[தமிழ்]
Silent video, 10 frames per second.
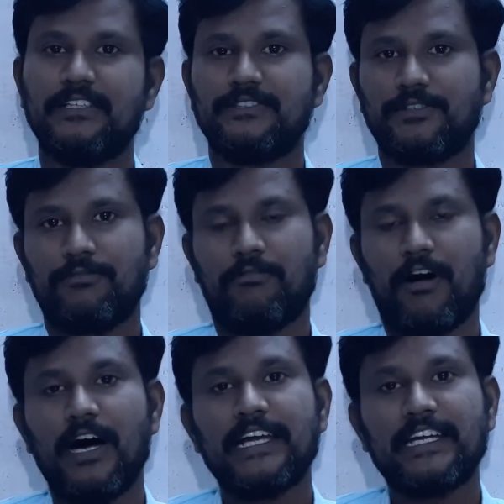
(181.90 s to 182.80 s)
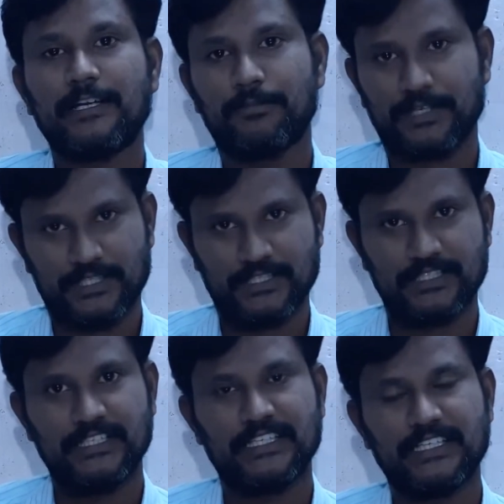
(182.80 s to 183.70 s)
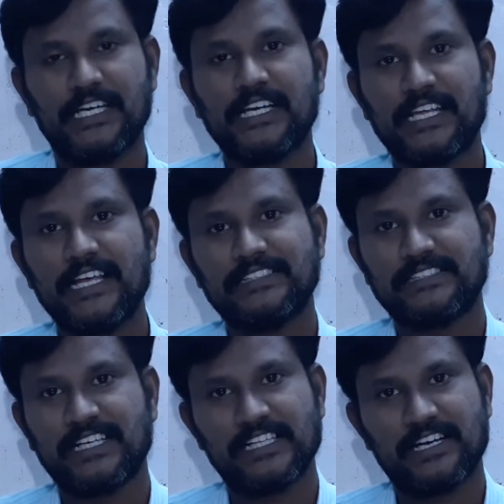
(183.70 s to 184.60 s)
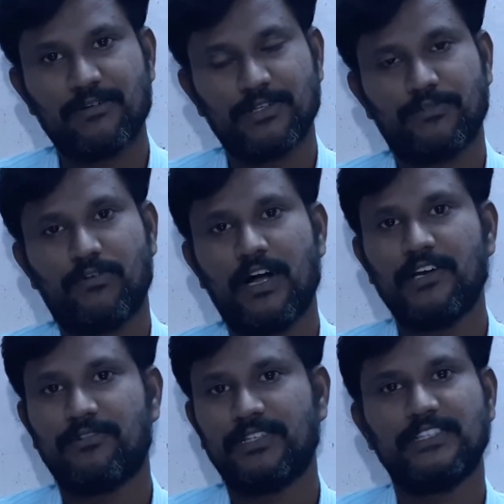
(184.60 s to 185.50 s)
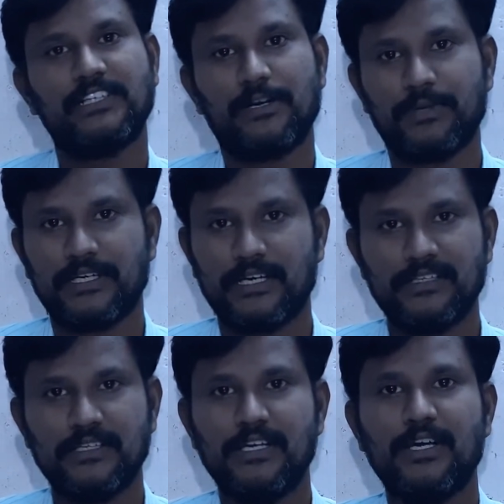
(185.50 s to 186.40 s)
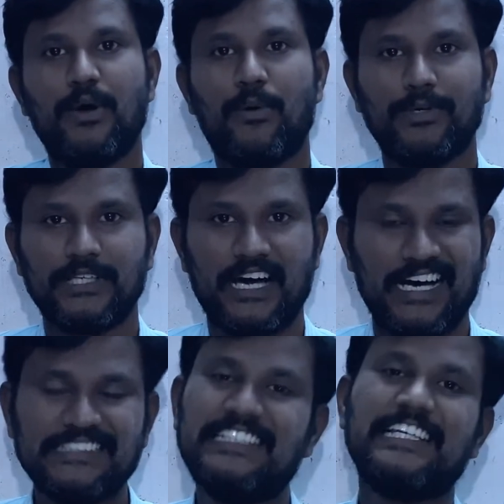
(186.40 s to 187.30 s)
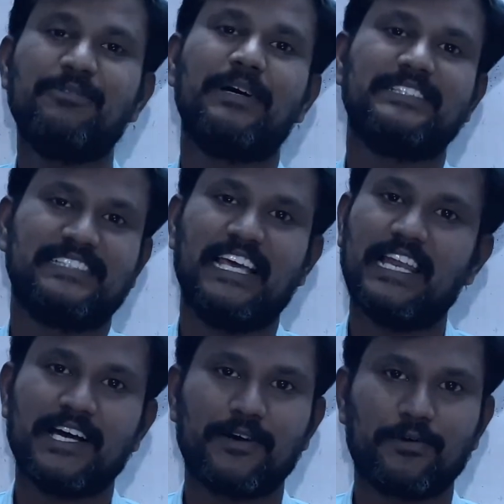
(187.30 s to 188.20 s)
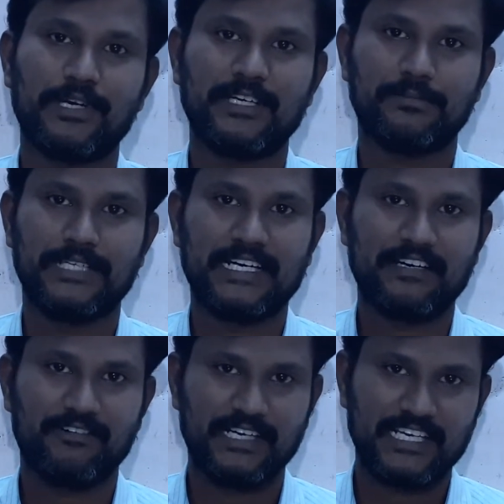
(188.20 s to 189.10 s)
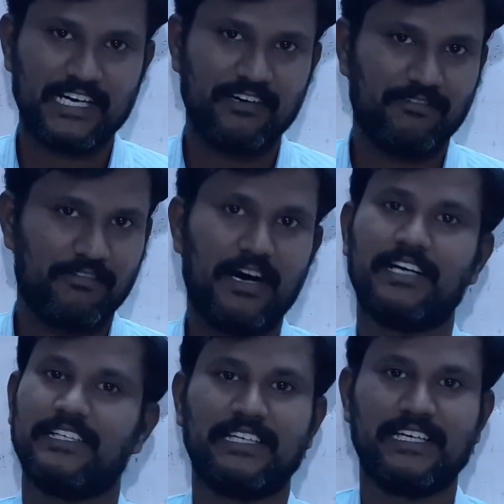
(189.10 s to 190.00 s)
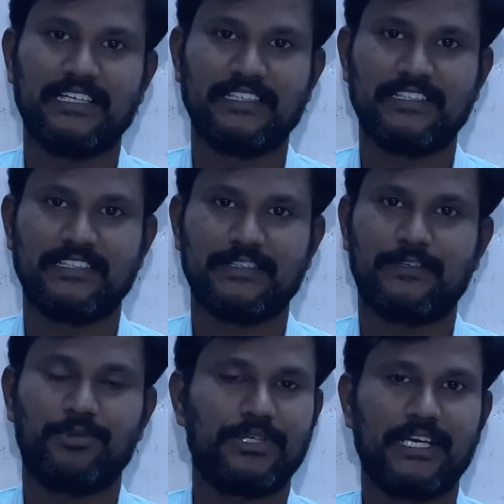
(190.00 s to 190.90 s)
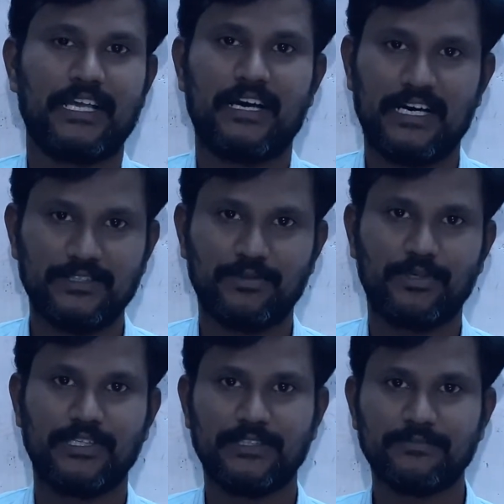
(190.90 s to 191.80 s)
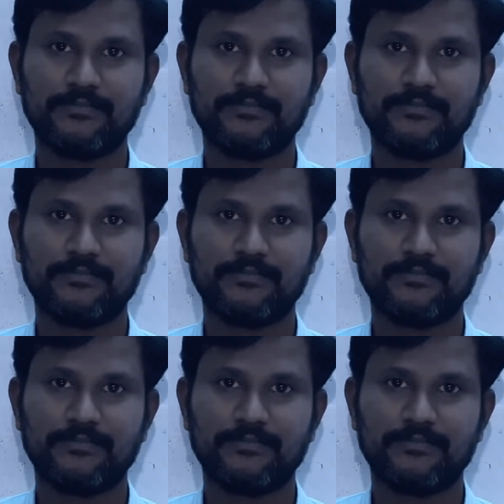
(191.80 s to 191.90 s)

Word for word: ஸோ வாங்கிட்ட பிறகு இன்கேஸ் எதனா ஒரு ஃபால்ட் வந்தது அப்படின்னா ஒரு அதிகமாக சேல் ஆகக்கூடிய பிராண்டட் வண்டியாக வாங்குங்க ஓகேங்களா அது ஒன்று